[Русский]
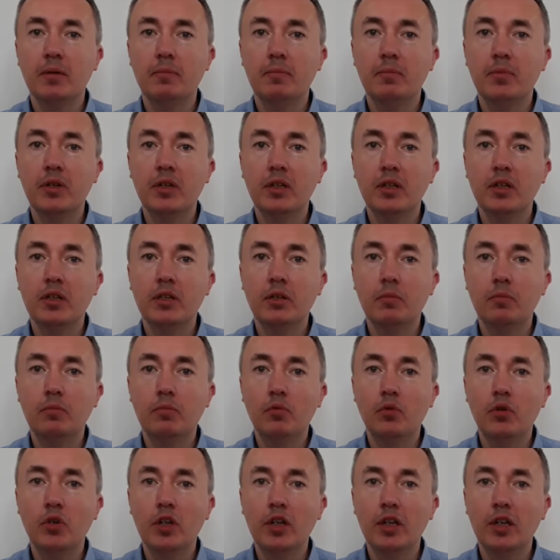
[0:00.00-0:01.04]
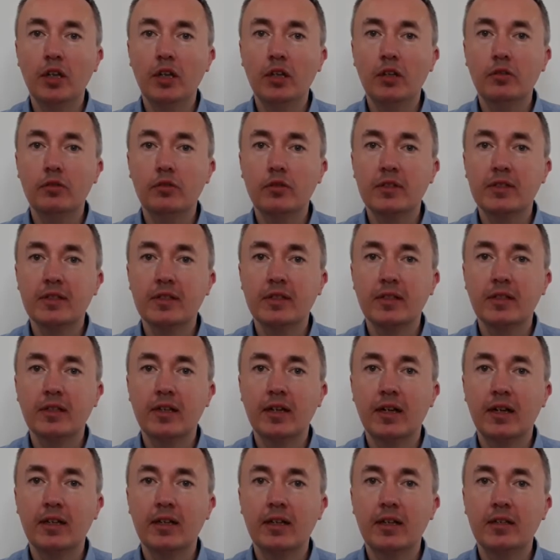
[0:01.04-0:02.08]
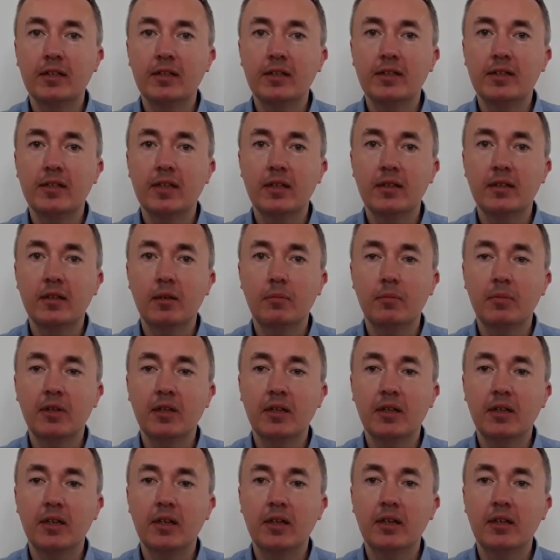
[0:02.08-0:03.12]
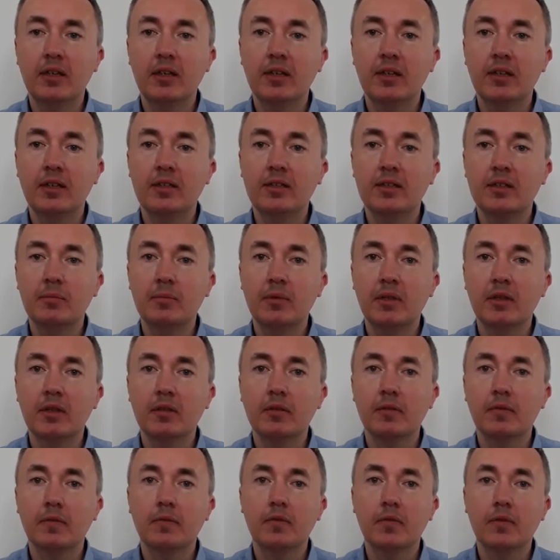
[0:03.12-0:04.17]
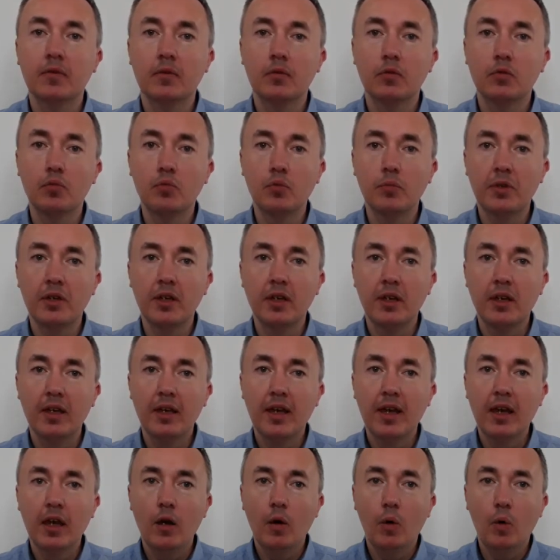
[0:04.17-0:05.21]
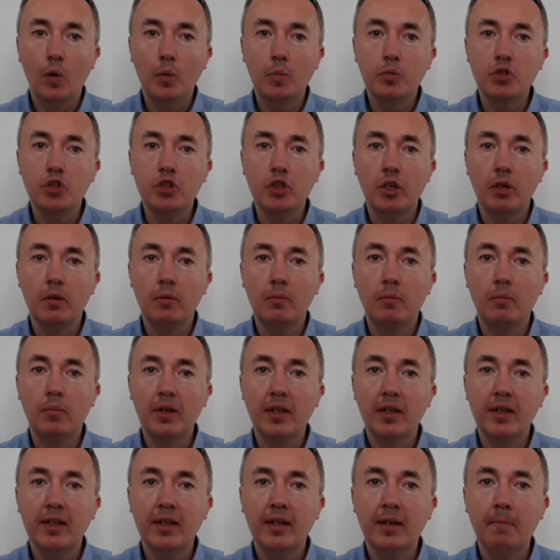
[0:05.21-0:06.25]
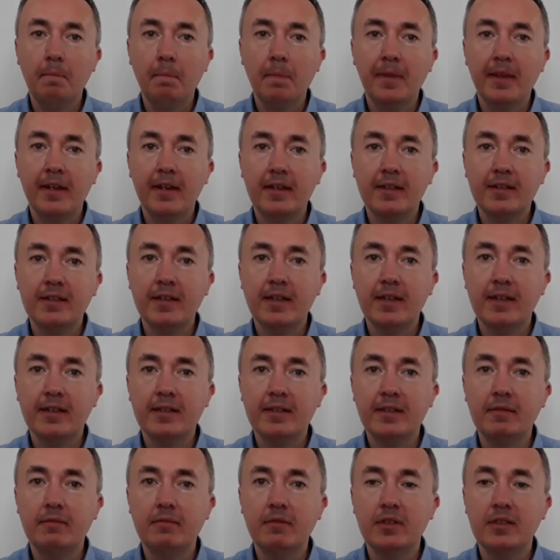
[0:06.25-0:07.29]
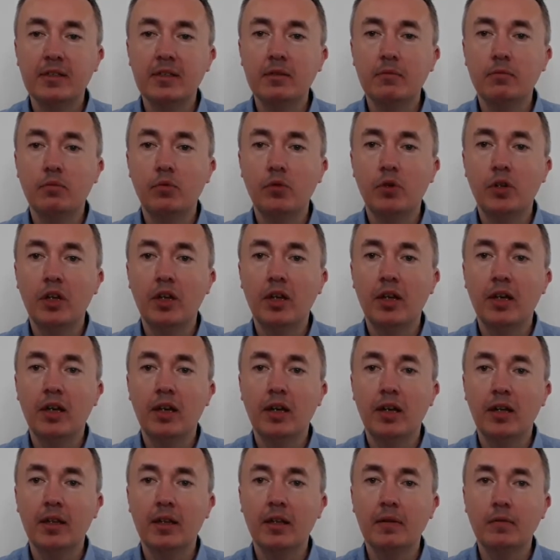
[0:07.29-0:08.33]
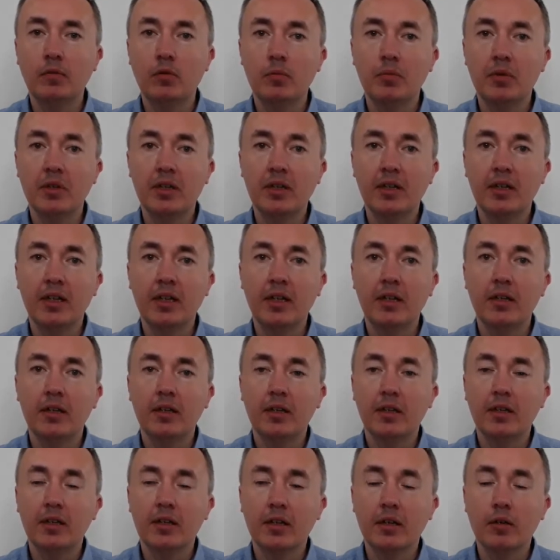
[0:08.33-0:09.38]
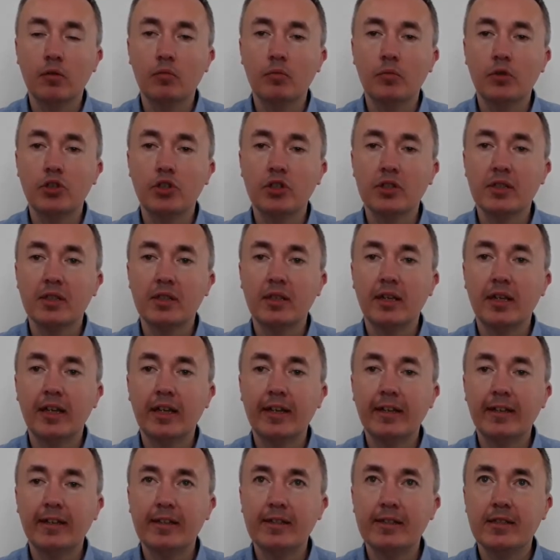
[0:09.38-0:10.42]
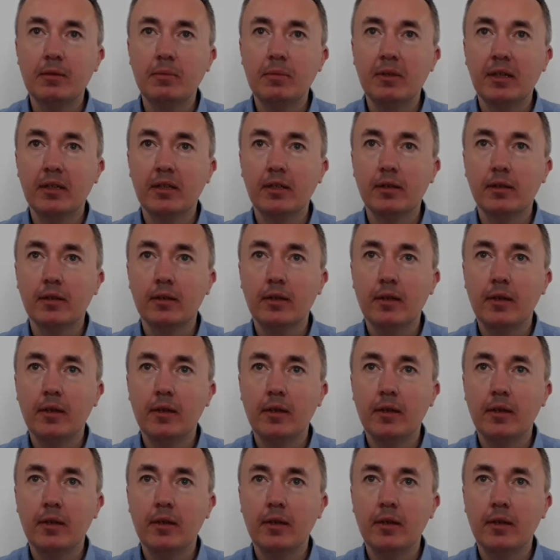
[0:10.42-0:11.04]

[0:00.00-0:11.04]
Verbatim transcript: быть не более 0,1 беккерель на дециметр кубе. Общая бета радиоактивность не более 1 биккерель на кубический дециметр.